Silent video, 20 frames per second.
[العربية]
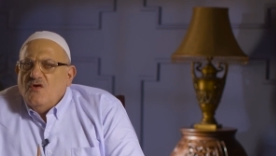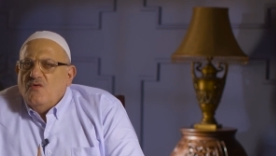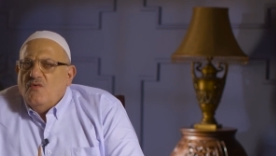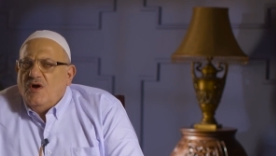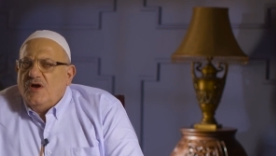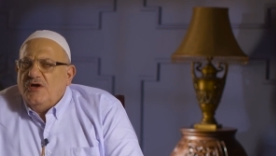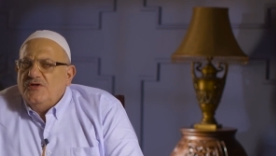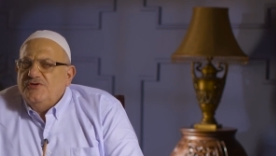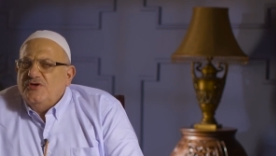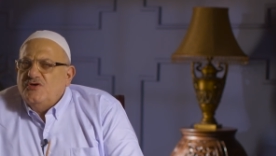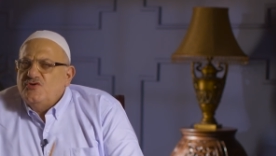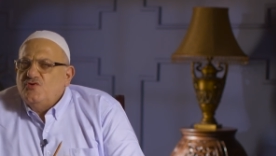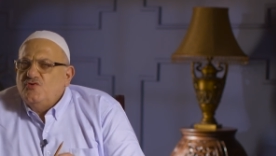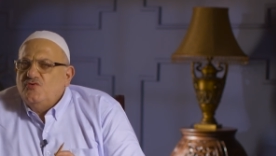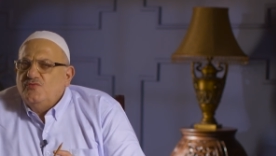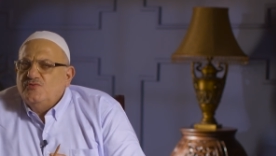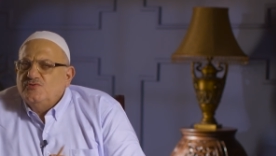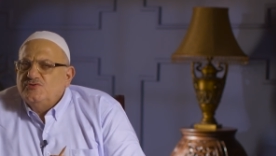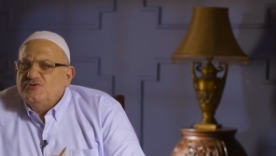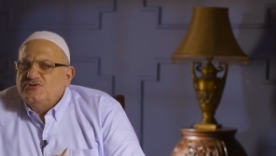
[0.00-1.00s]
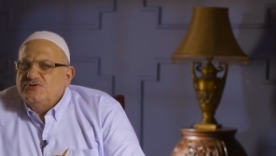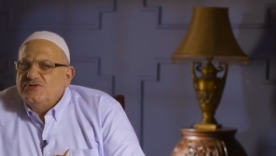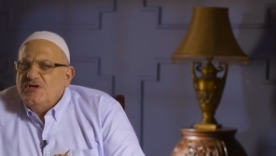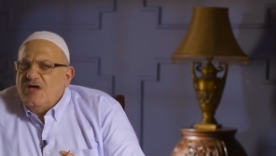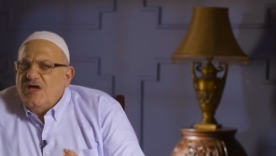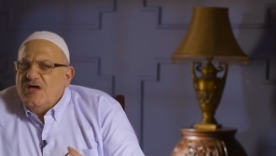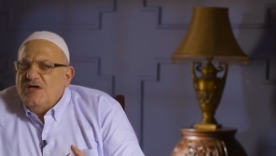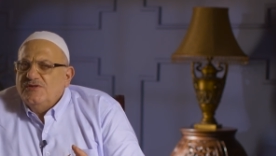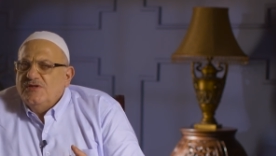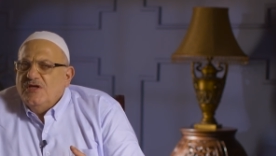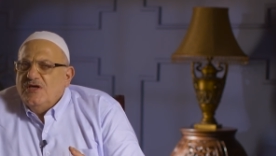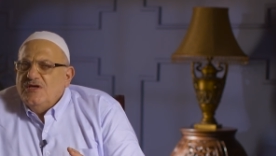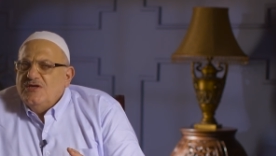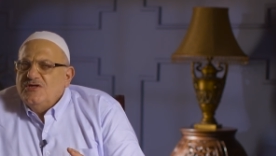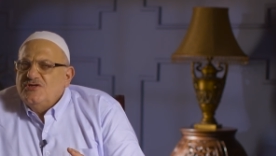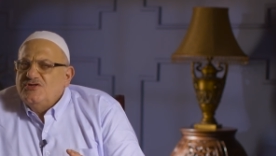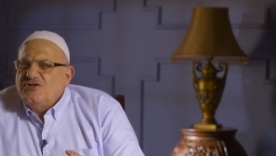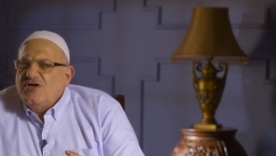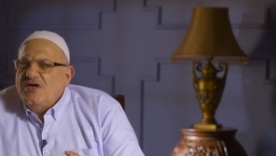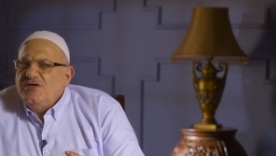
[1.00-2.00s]
وقد يشوب الصاد
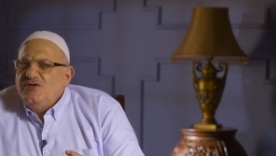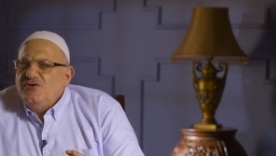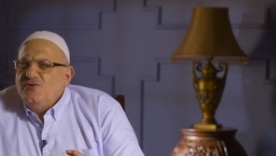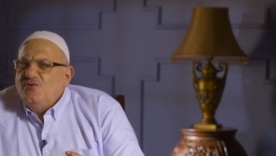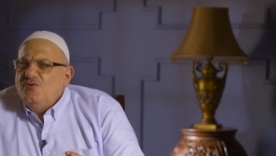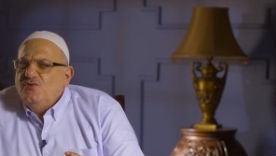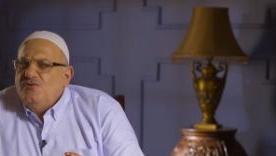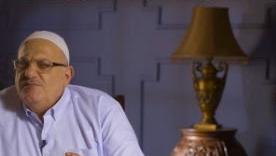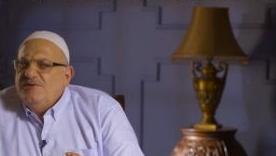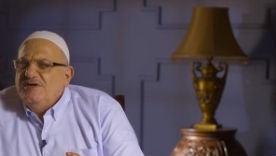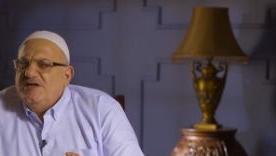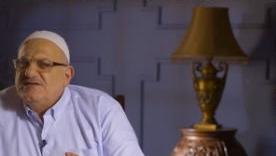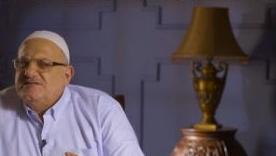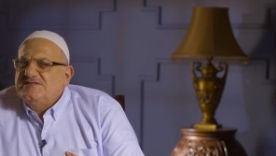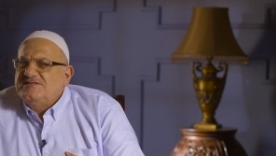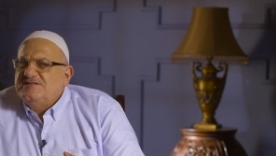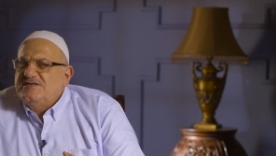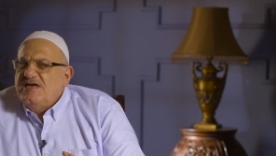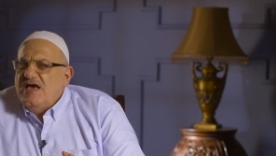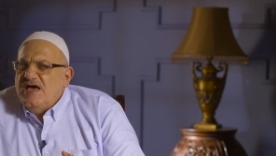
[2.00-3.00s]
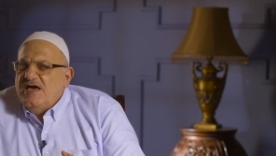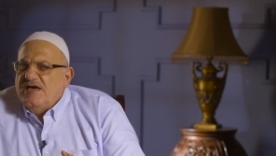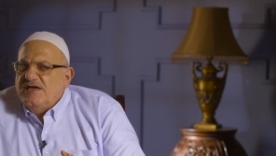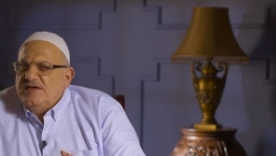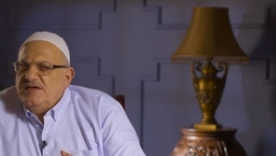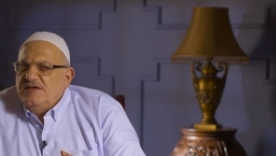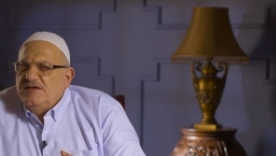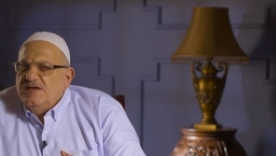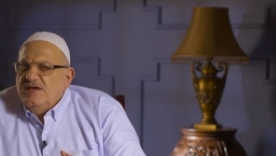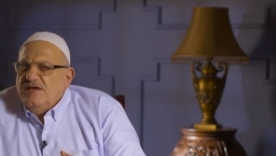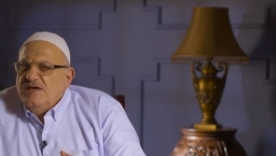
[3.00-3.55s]
شيء من الزاي